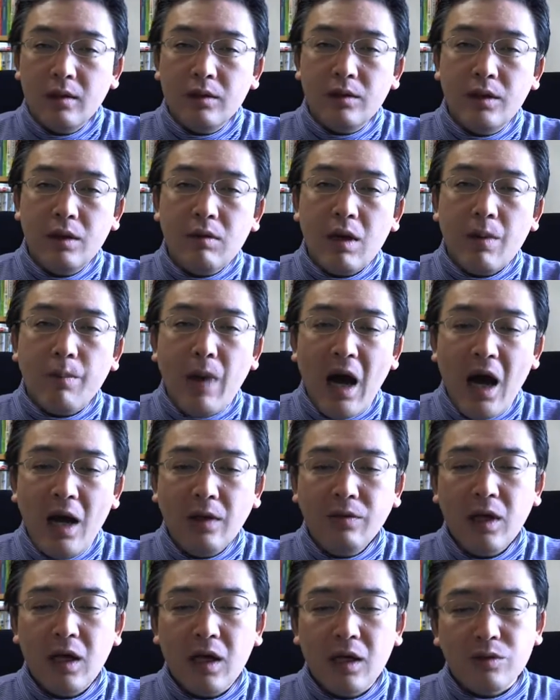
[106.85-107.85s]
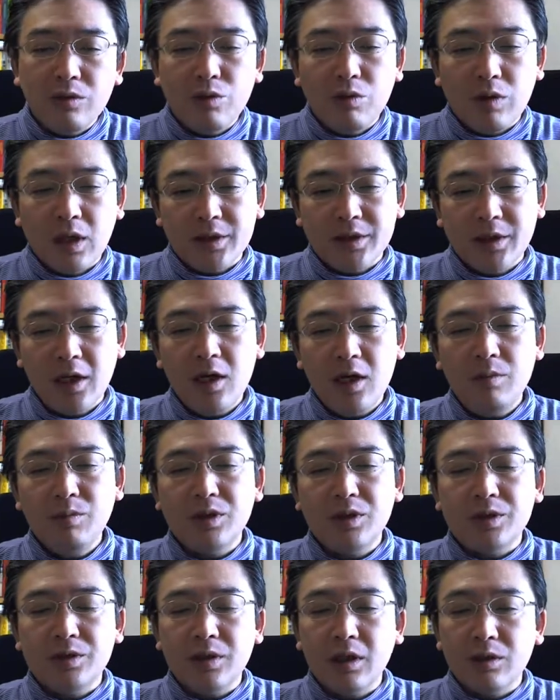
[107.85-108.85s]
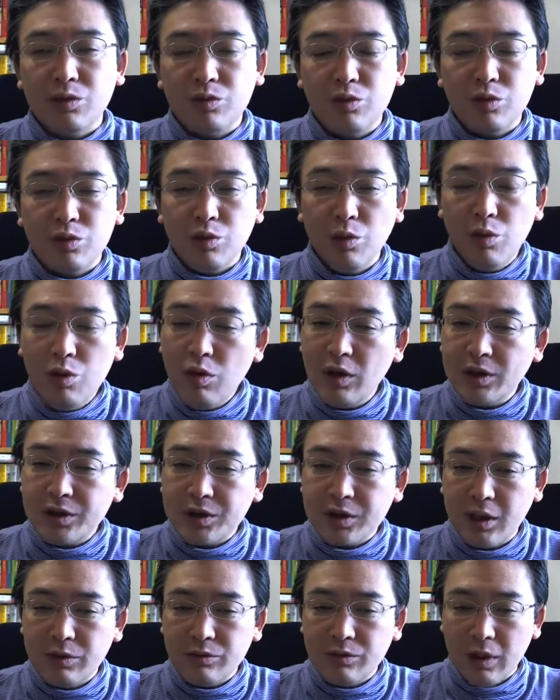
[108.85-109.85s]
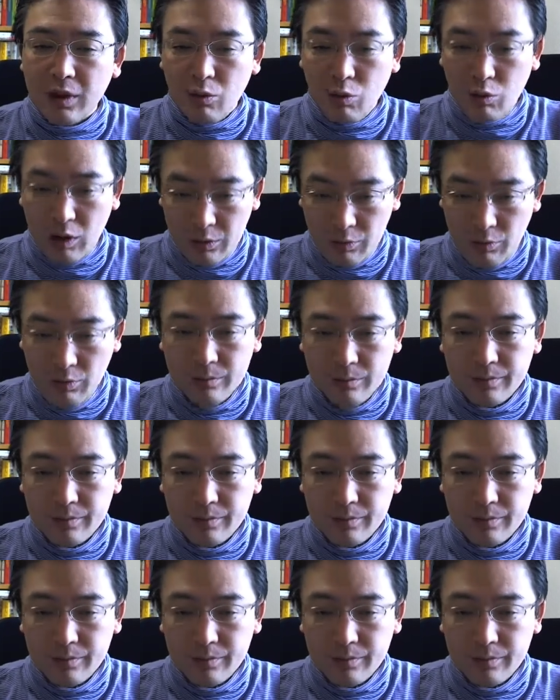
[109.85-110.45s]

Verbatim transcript: では、マナーとかサービスなどとどこが違うんだろうかと。